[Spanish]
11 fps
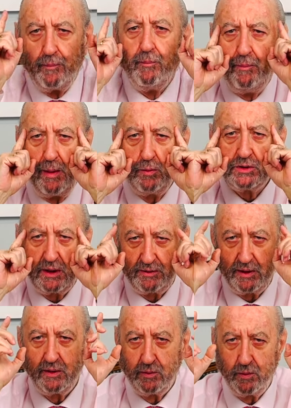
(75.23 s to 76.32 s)
Vamos a
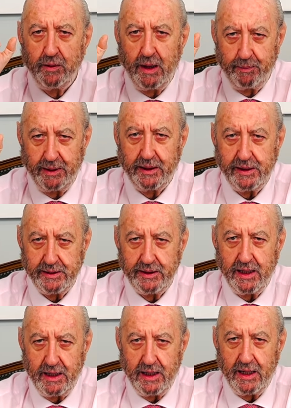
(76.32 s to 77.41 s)
hacer una
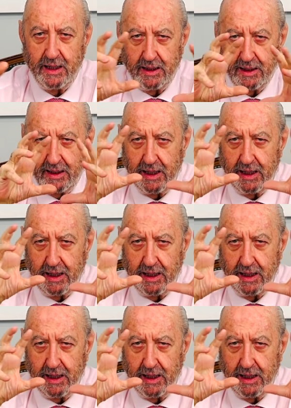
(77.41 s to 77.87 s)
pequeña